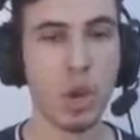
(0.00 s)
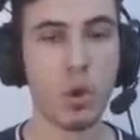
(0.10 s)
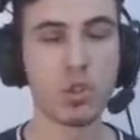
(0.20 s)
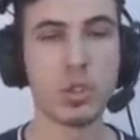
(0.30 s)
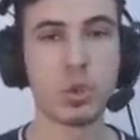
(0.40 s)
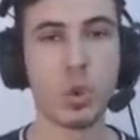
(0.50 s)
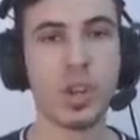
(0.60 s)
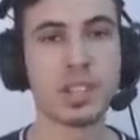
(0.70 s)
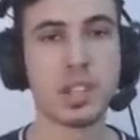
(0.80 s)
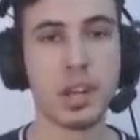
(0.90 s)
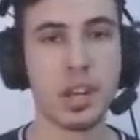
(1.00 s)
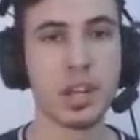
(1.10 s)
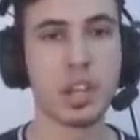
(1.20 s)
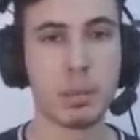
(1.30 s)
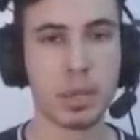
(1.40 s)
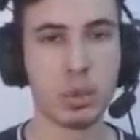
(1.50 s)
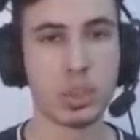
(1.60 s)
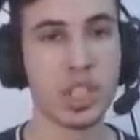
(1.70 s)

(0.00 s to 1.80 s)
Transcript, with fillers: O jeneratör 16 saniyeliğine kapanıyor.